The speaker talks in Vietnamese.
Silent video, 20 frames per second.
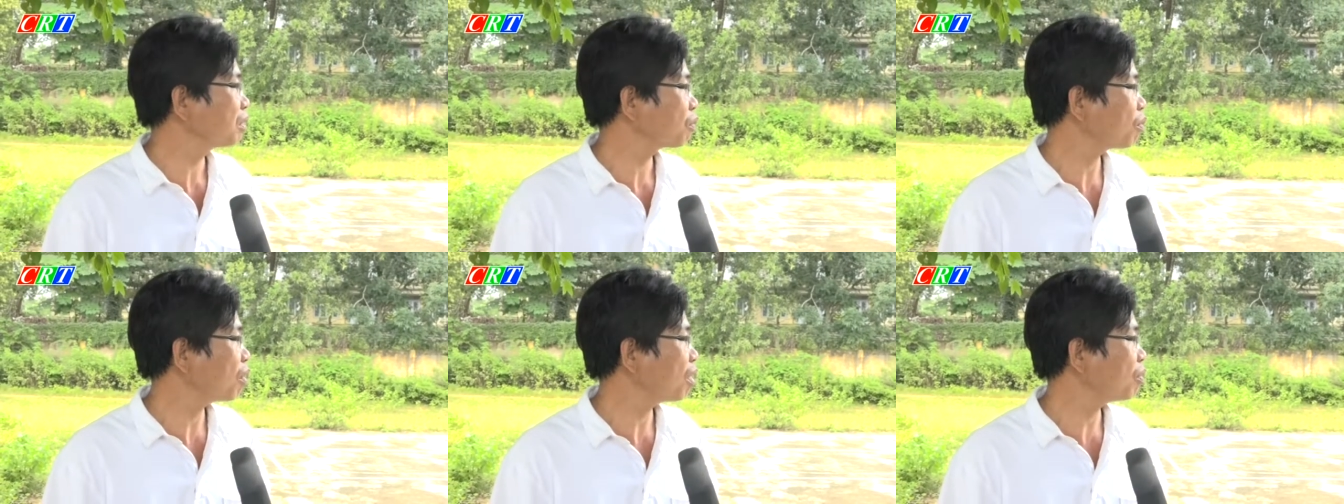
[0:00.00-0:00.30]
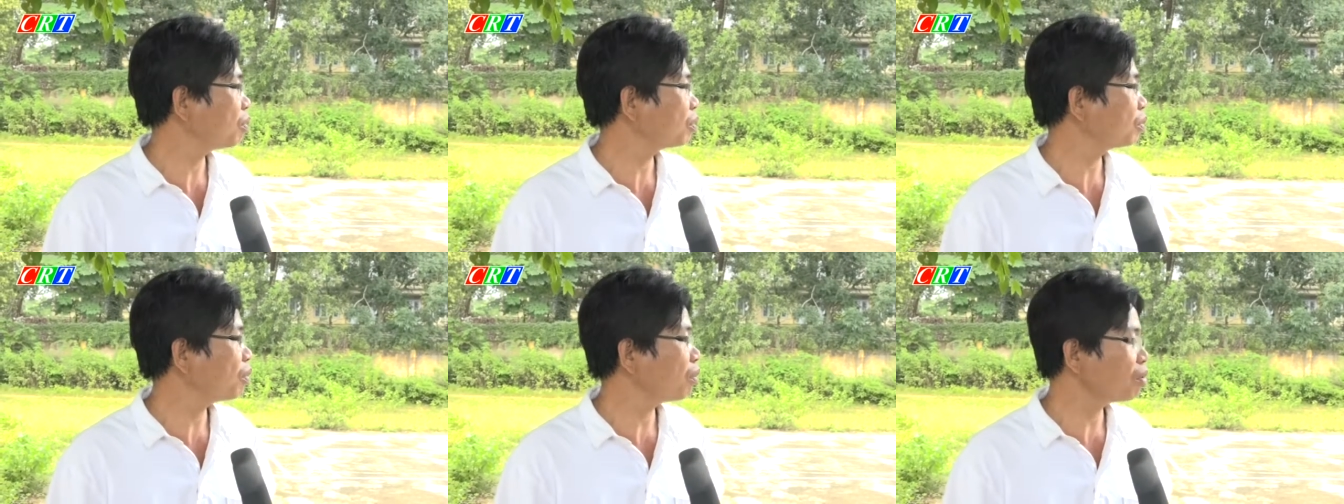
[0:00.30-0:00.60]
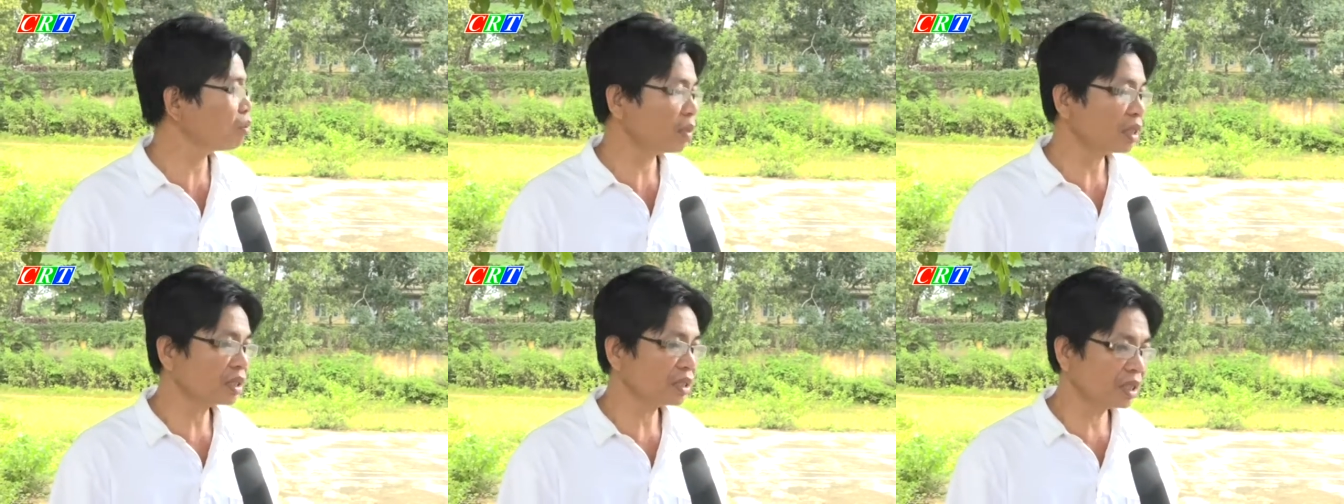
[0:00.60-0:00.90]
qua uống
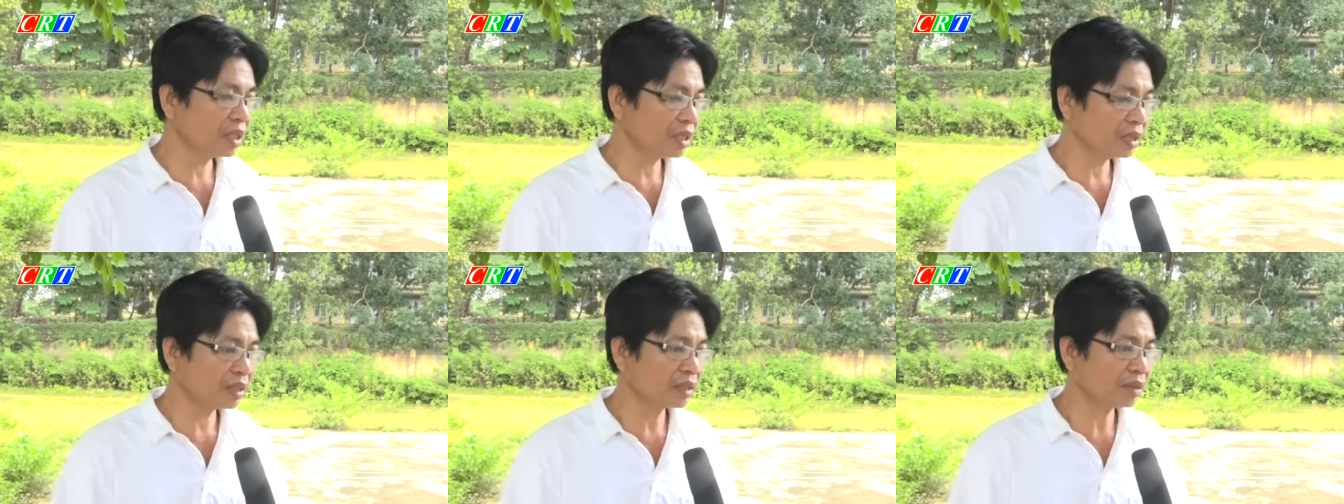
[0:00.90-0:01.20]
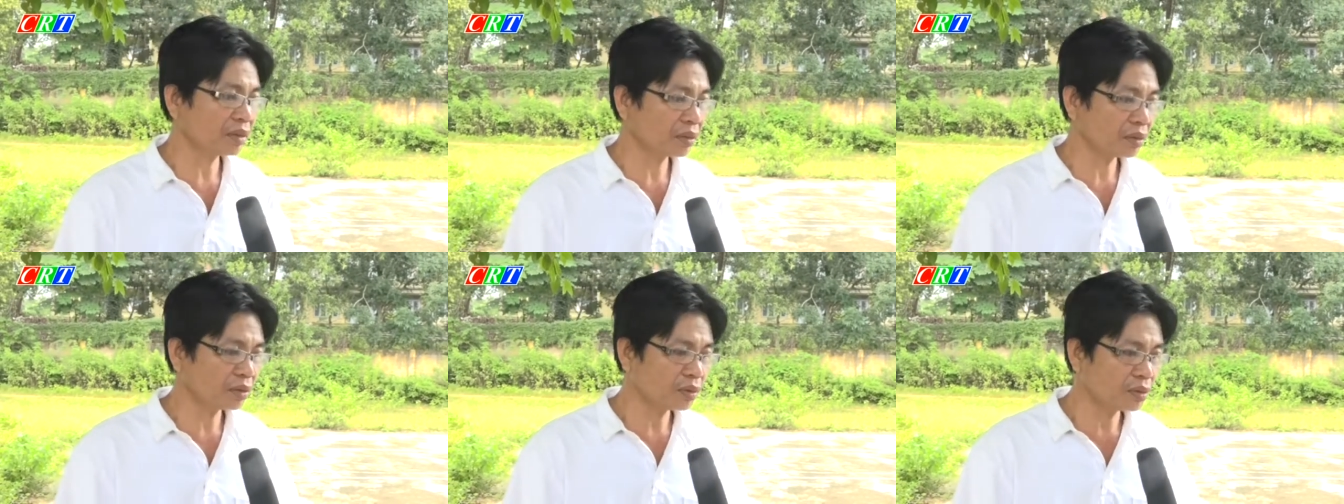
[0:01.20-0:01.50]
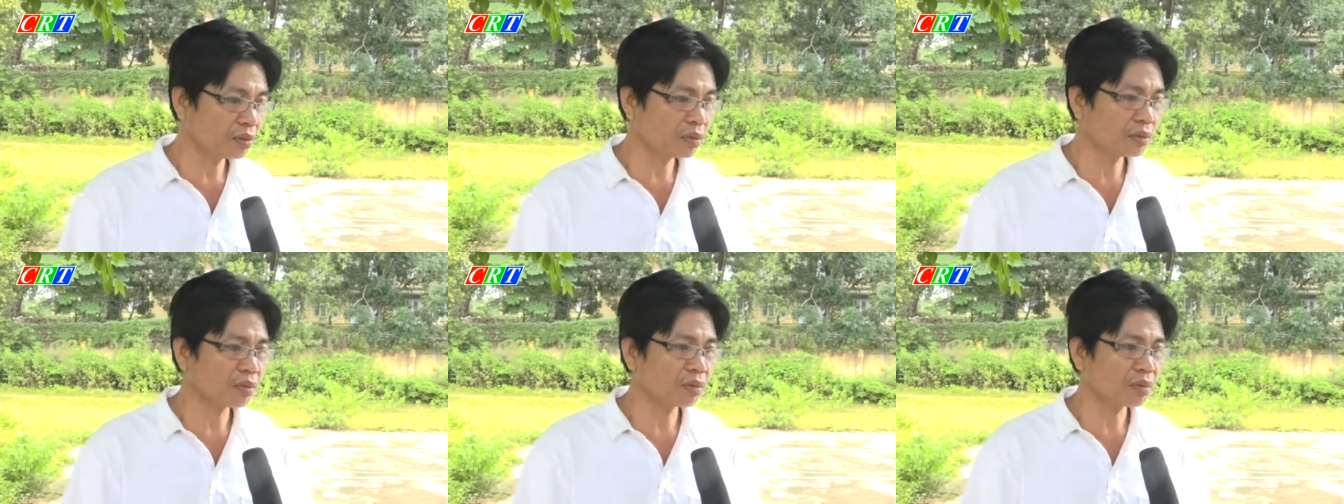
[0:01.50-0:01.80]
thuốc của bác sĩ thì nói
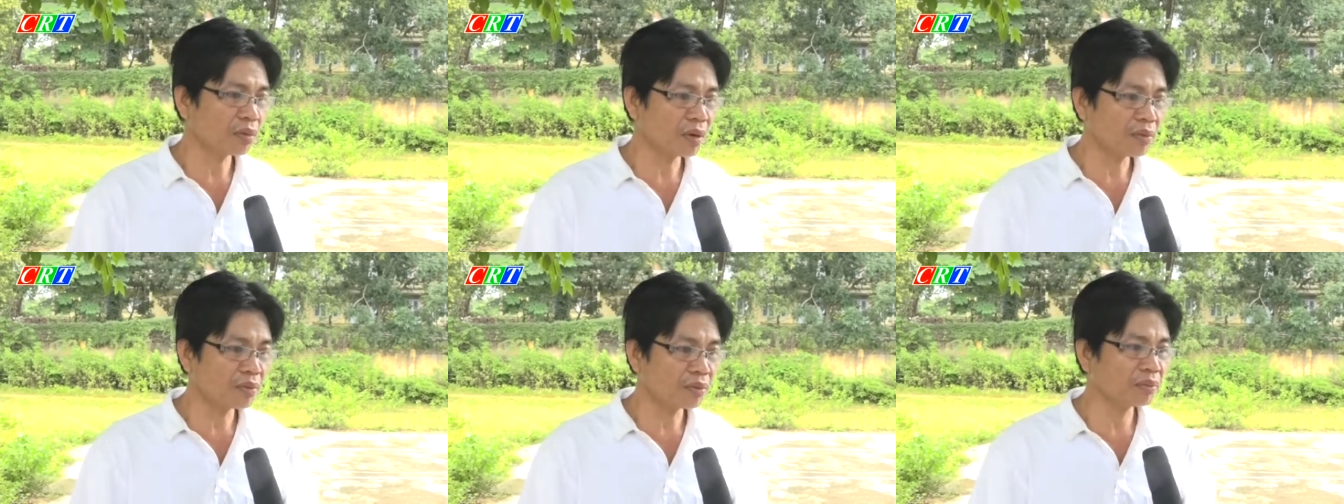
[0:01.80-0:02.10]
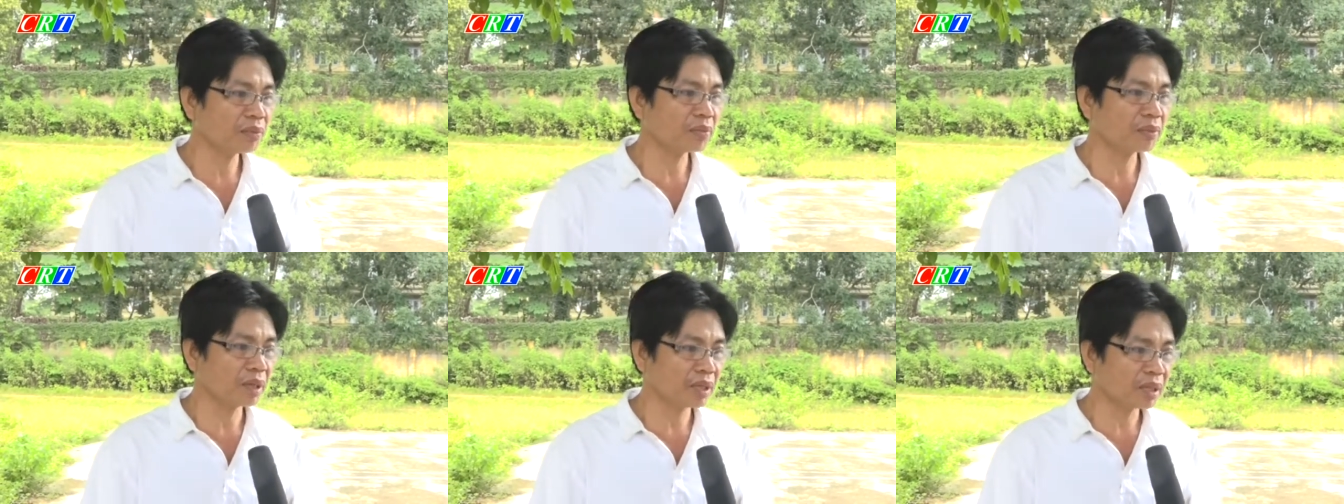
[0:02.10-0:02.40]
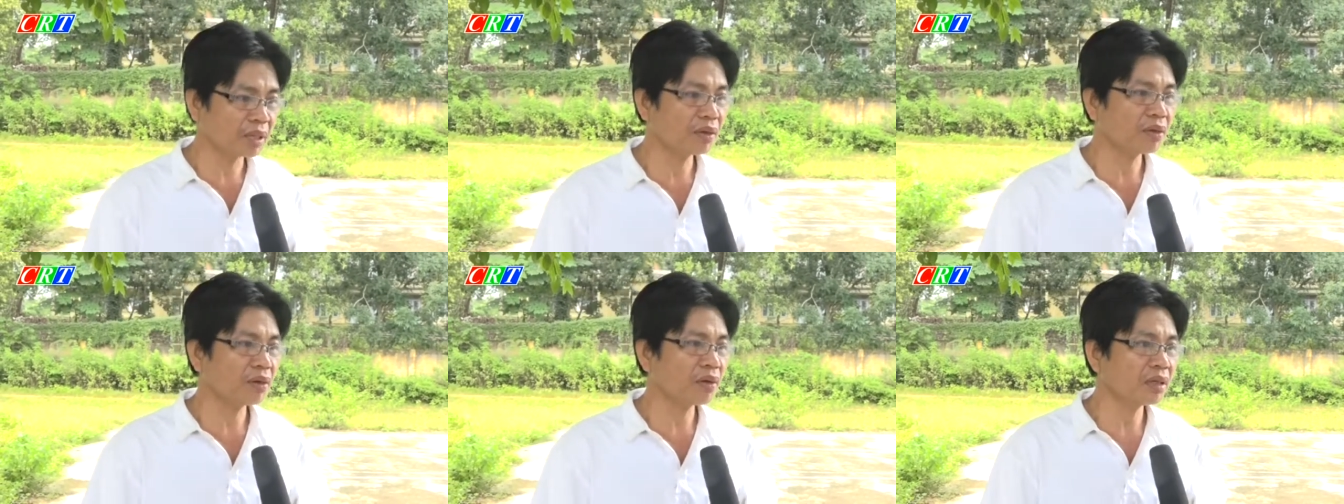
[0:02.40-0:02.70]
chung cũng không phải
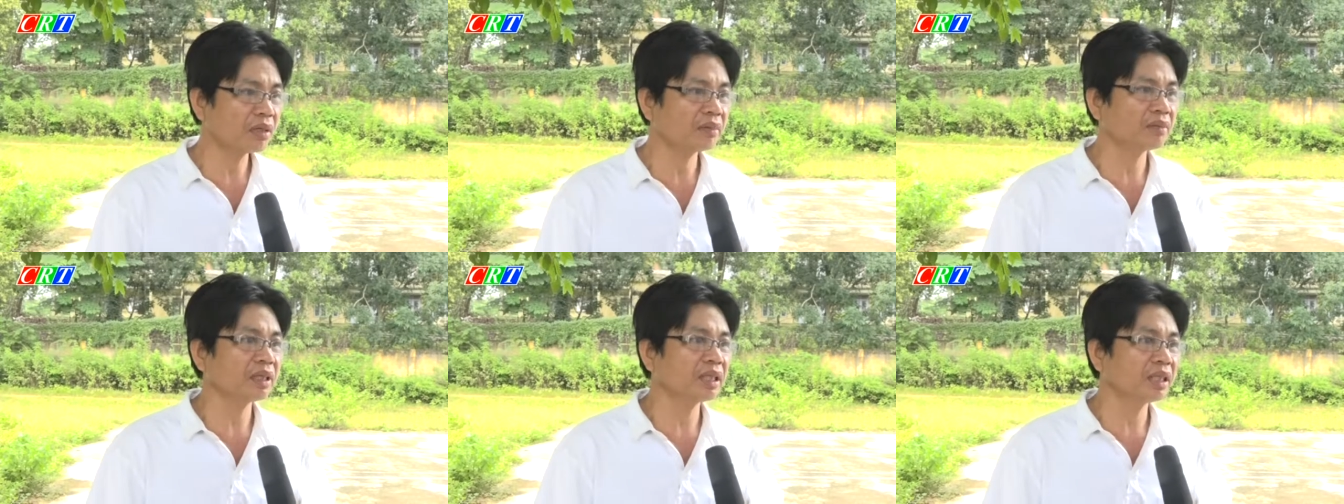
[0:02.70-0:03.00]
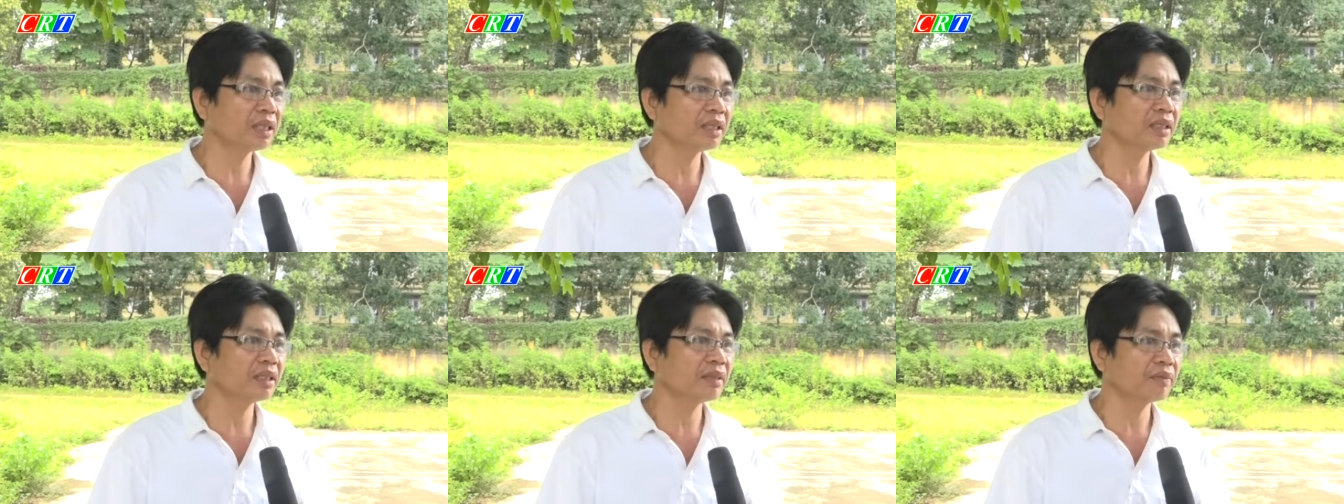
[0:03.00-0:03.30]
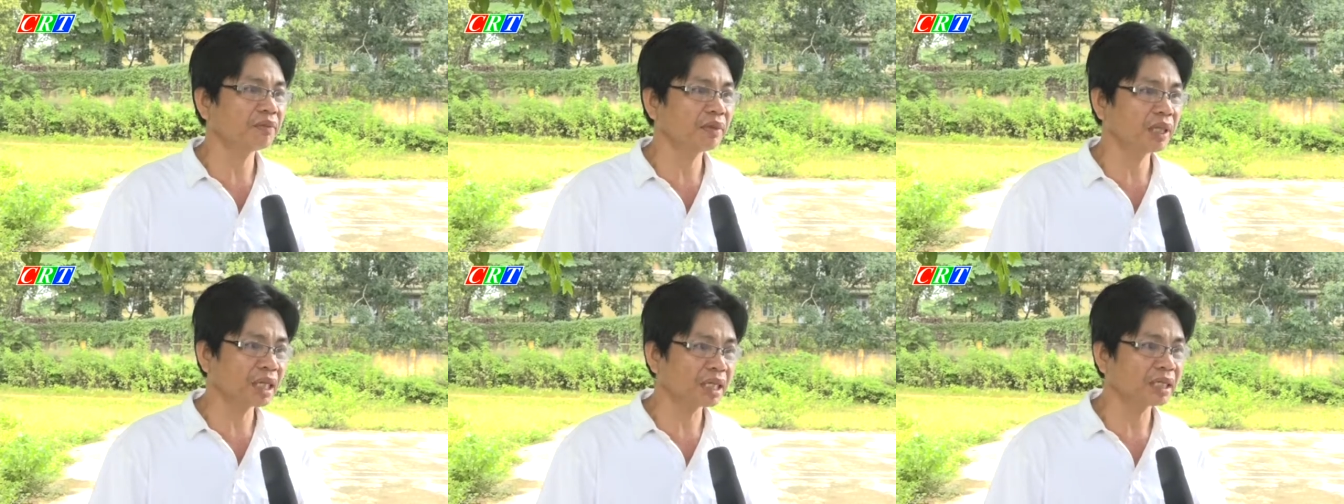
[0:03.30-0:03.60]
đến nỗi là phải đi
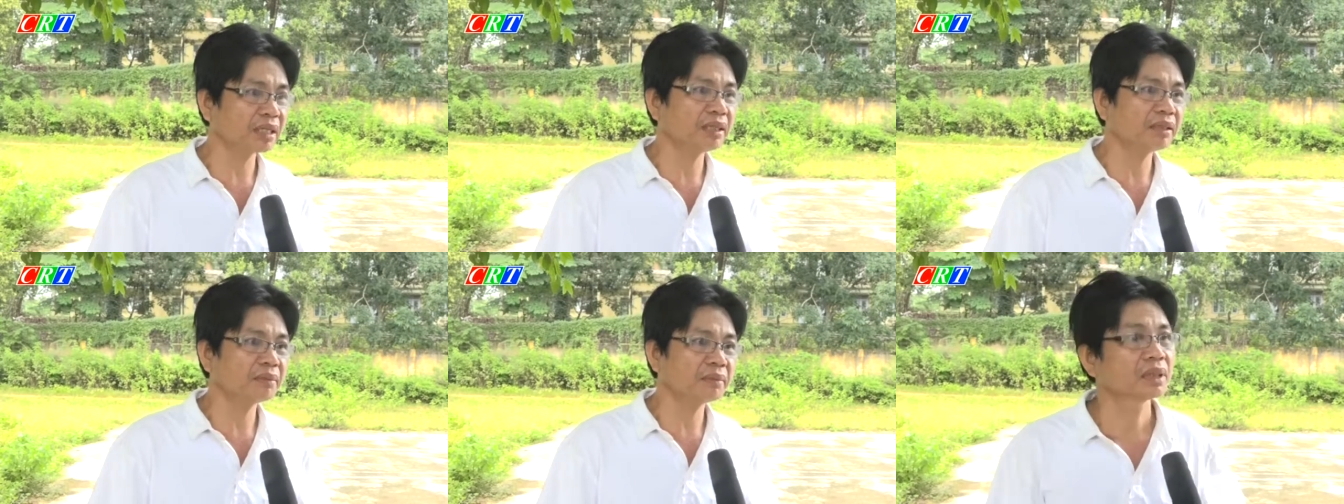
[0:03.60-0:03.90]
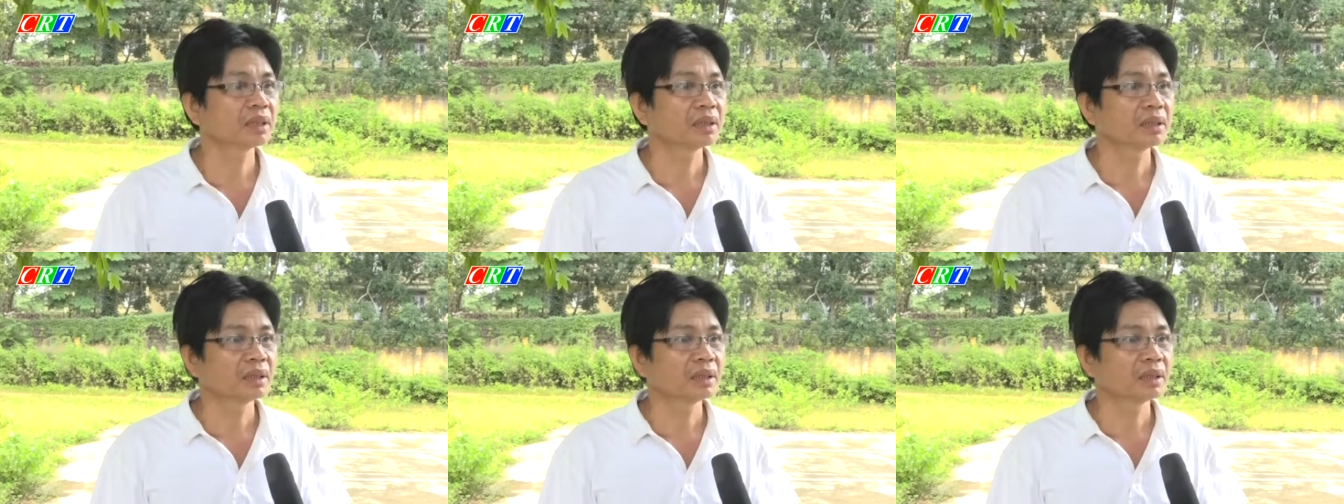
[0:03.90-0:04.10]
nhập viện nhưng